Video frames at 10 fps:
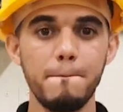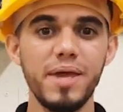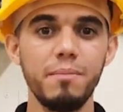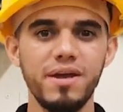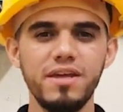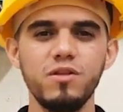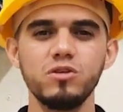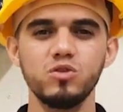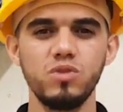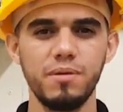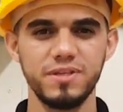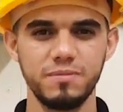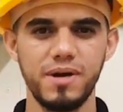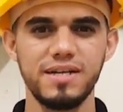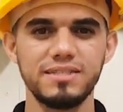bienvenidos una
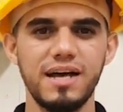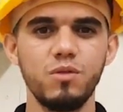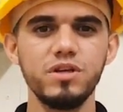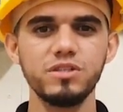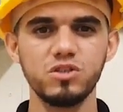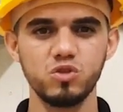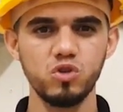vez más a nuestros